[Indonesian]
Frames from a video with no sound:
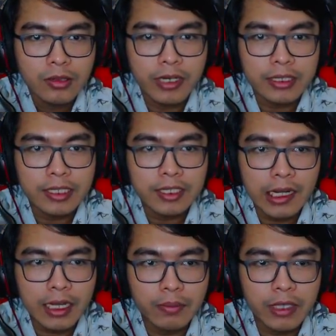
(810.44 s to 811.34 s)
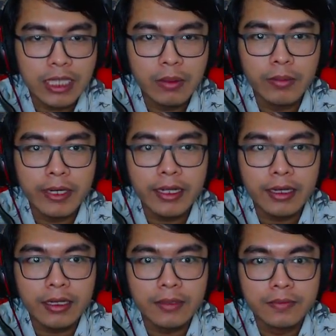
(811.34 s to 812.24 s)
Berarti kita akan bersama
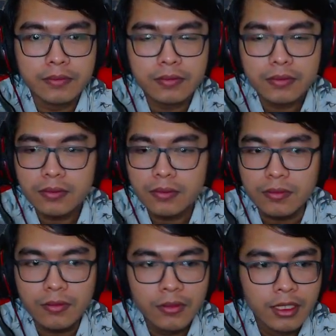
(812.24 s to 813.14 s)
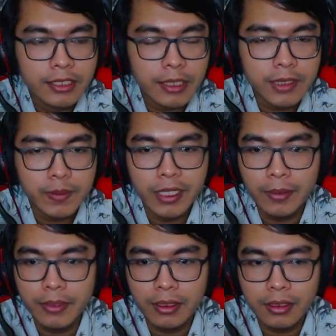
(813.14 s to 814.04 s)
mereka. Siap-siap
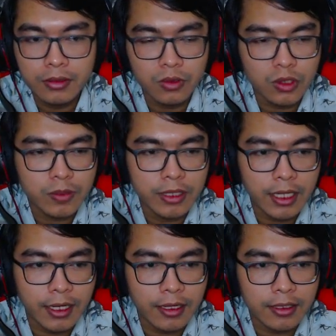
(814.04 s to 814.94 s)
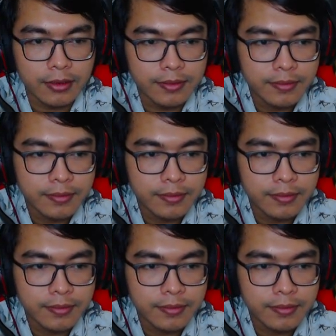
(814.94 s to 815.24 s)
gaming, tunggu sebentar.